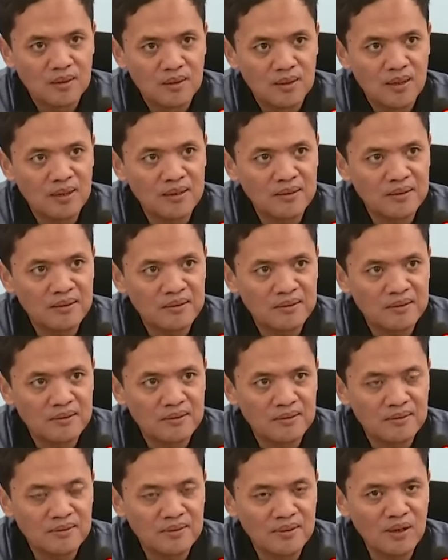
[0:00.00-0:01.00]
dan
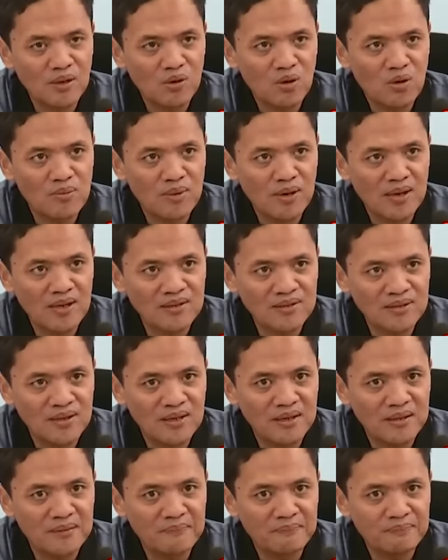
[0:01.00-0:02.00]
saya kok
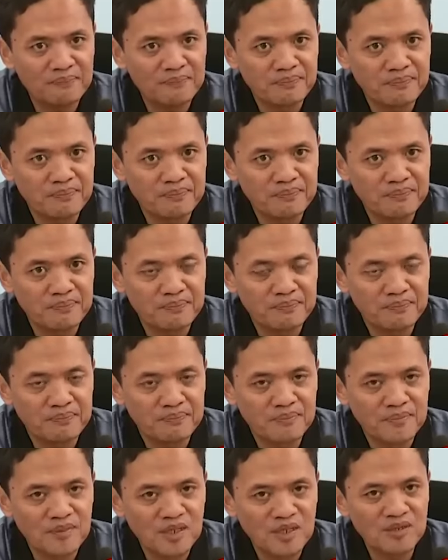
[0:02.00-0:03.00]
merasa
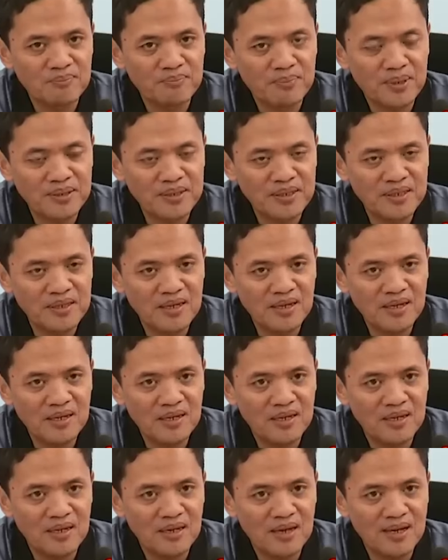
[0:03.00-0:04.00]

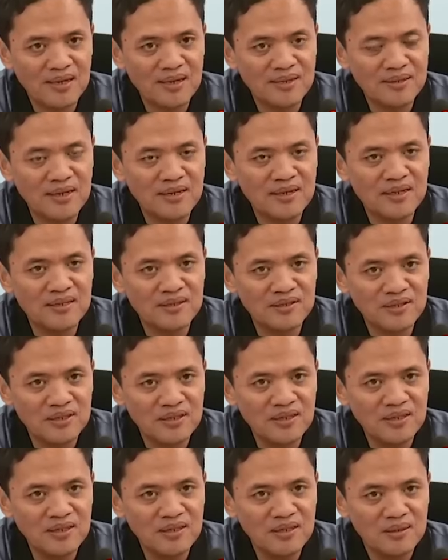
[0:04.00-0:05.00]
sepertinya ada
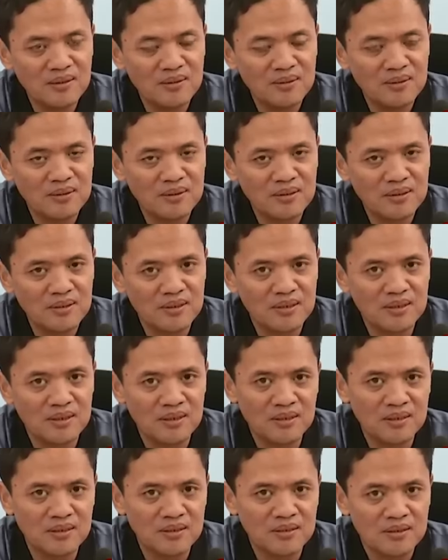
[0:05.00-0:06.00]
tendensi
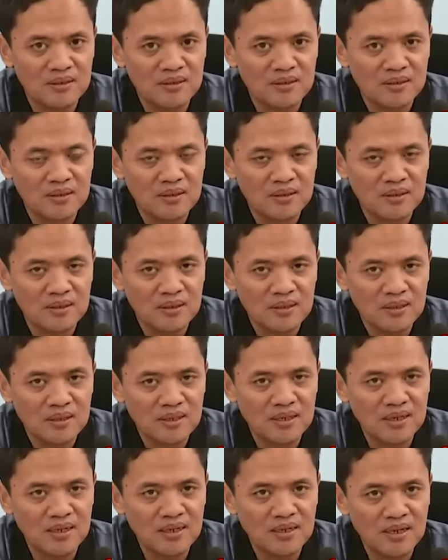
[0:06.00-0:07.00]
ya,
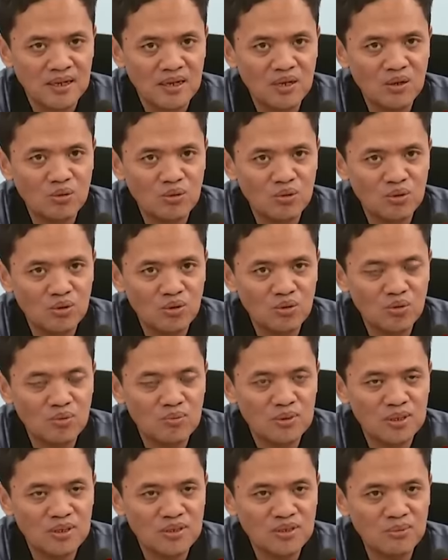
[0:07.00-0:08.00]
keinginan
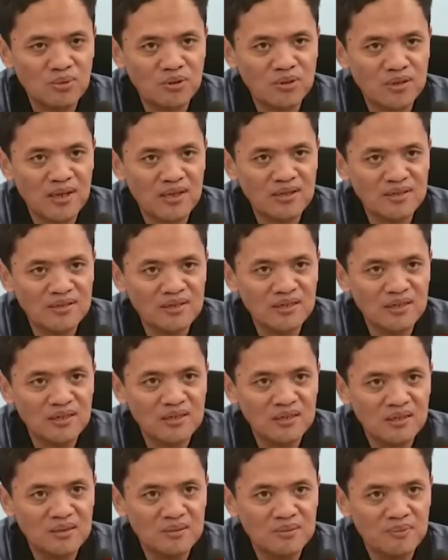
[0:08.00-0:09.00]
untuk
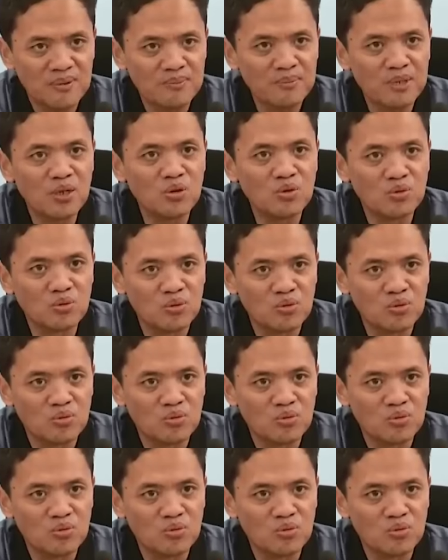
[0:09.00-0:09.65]
mensabotase pemilu